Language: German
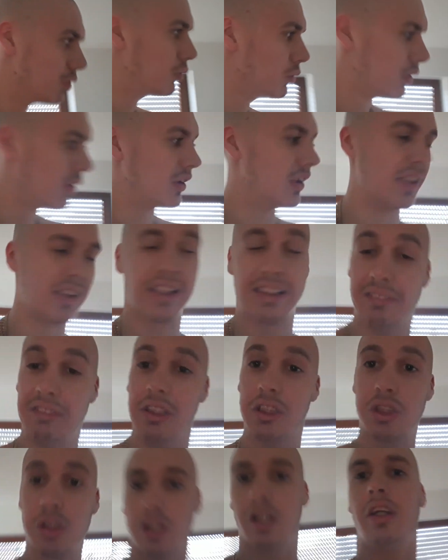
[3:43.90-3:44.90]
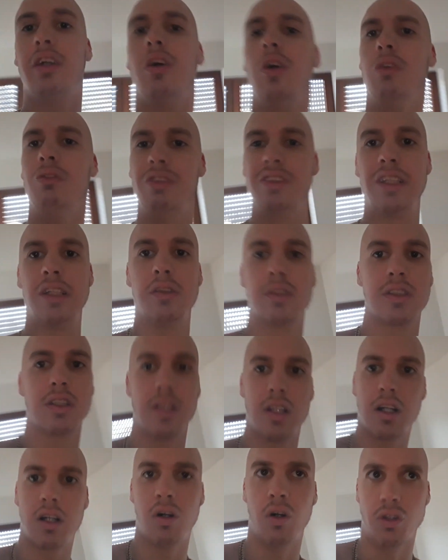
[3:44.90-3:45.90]
tun ist. Ich sag wieder schon noch, wir sehen uns dann
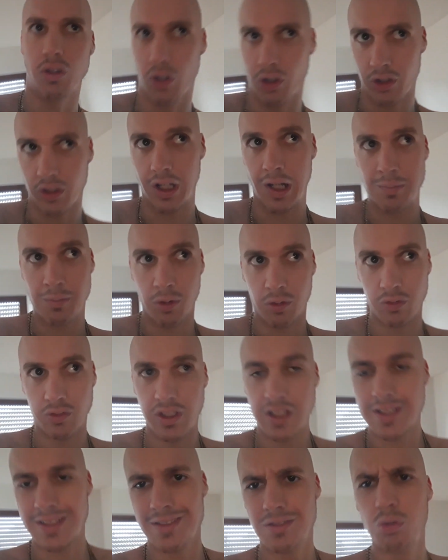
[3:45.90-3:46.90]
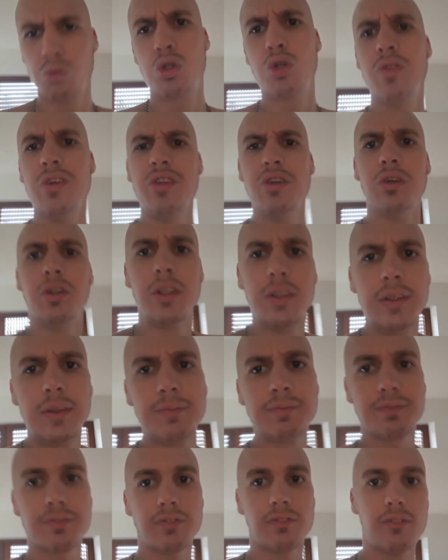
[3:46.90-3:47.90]
nachher noch heute Abend auf dem nächsten YouTube-Video.
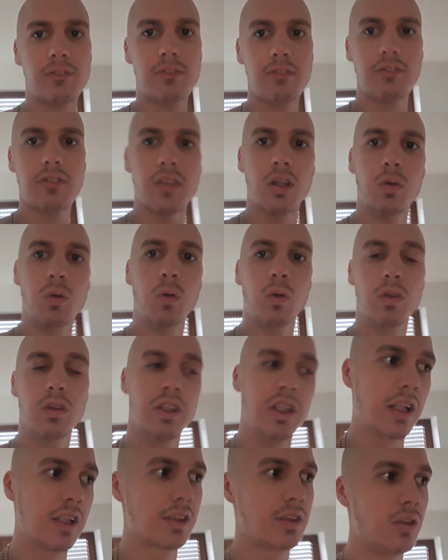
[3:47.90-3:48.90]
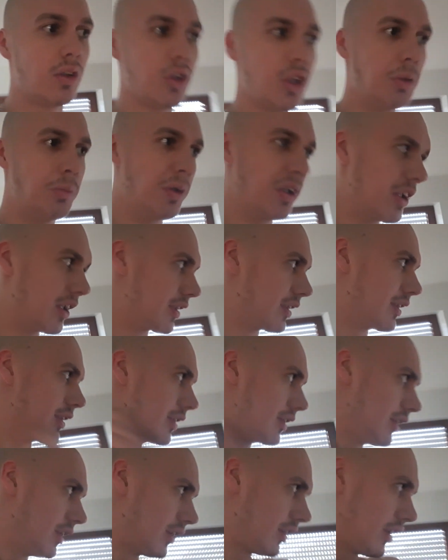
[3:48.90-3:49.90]
Und ja, sorry nochmal, dass
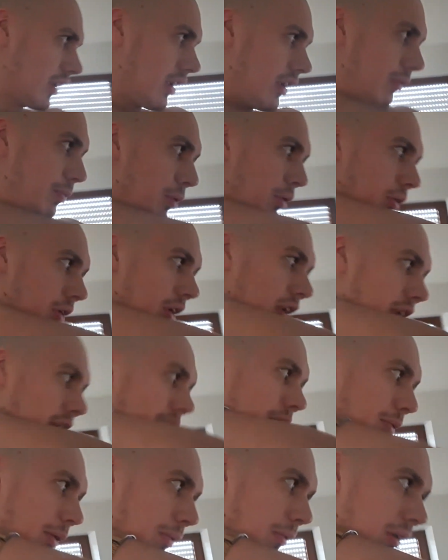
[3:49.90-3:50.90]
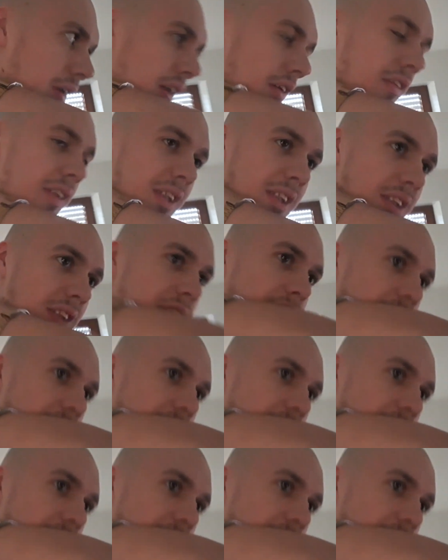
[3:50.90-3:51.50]
es nicht pünktlich kam, aber ihr wisst,